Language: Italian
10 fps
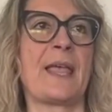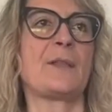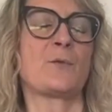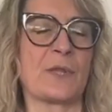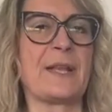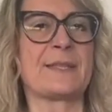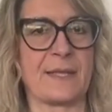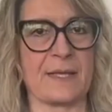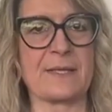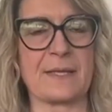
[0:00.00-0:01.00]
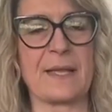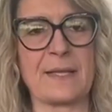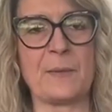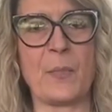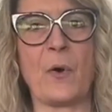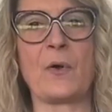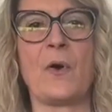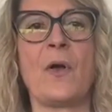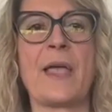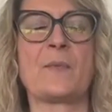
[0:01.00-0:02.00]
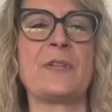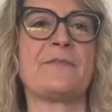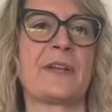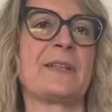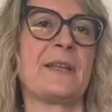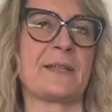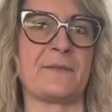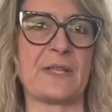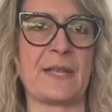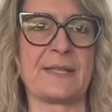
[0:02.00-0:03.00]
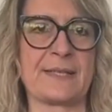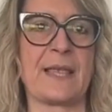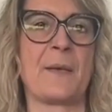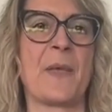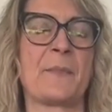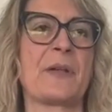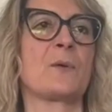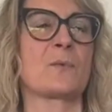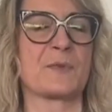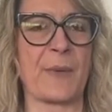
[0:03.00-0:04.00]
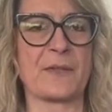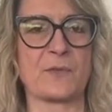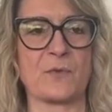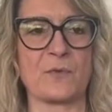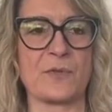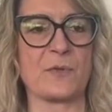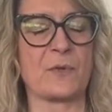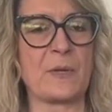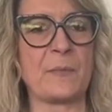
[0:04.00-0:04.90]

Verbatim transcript: e, tutte le aziende insediate al polo e quindi fare delle attività insieme, aprire uno spazio sul sito di,